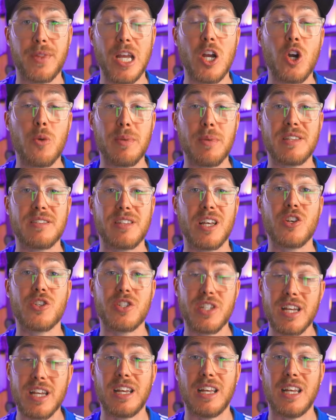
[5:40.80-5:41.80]
Tengo pensado,
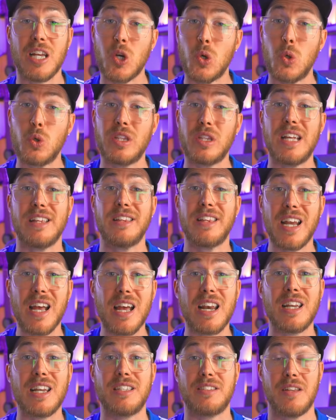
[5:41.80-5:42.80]
si es que les gusta,
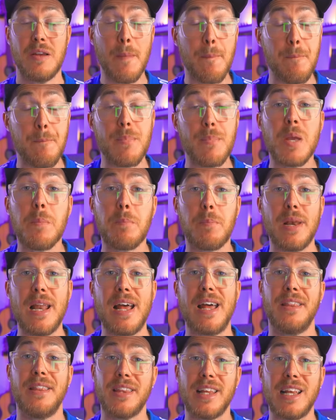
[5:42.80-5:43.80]
traerles mi
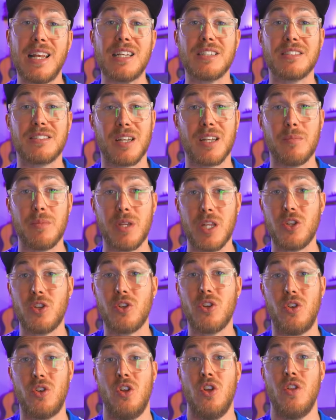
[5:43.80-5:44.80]
plan de
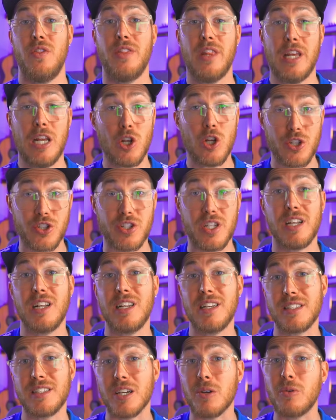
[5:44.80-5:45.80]
lanzamiento de los
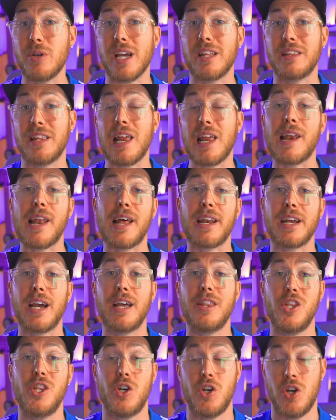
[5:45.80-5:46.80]
singles que voy a estar
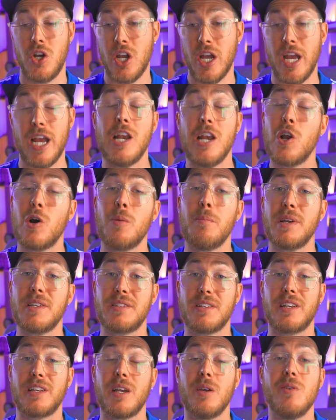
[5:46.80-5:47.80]
largando en los
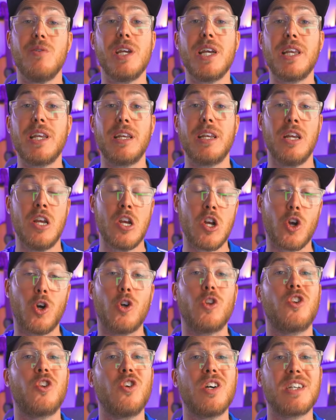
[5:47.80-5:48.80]
meses que vienen,
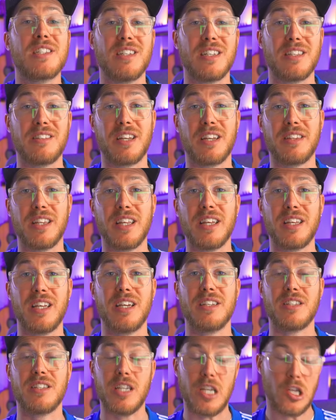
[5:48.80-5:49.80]
con todas
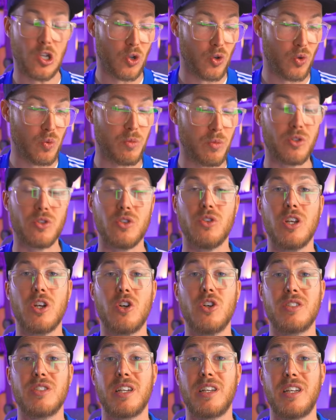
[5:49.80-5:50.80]
estrategias y con un montón de
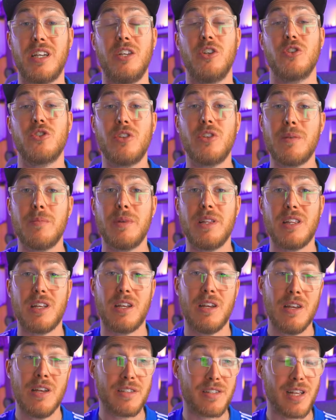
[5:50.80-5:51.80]
cosas que no
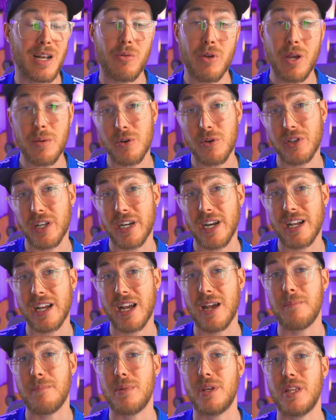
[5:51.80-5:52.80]
solamente se las voy a mostrar
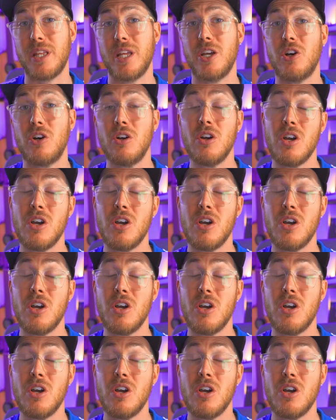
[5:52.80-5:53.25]
acá en video